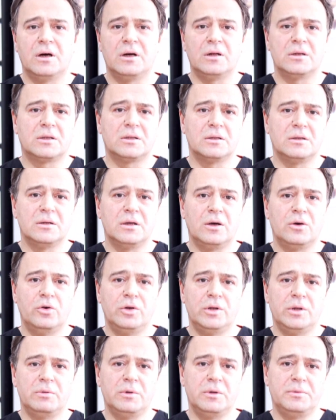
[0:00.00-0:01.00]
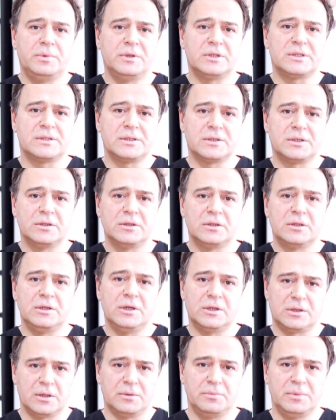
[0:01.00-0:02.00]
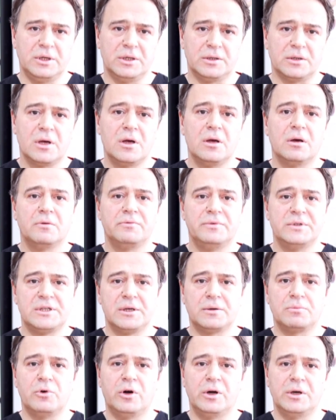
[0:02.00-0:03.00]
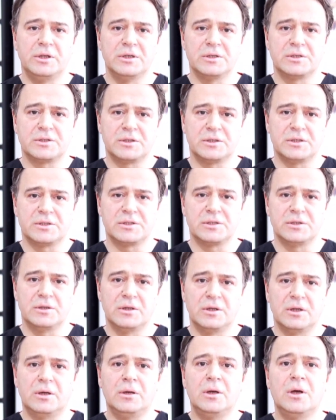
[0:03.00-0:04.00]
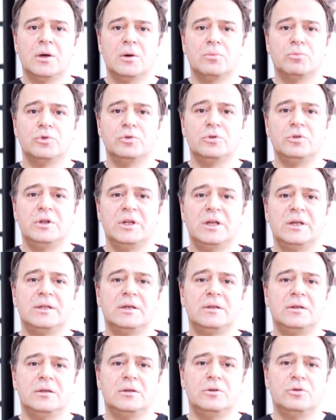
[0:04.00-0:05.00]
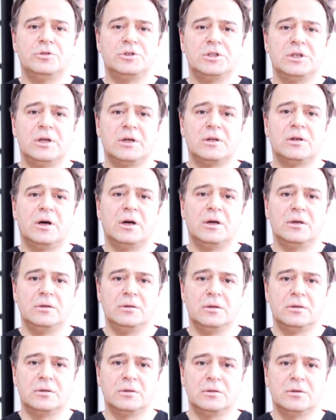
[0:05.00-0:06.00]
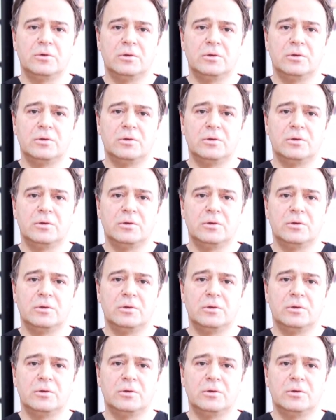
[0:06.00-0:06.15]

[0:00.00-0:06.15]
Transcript: altında önemli bir sıkıntı yatabilir fizik muayene sırasında bunun nedeninin öncelikle ayrıntılı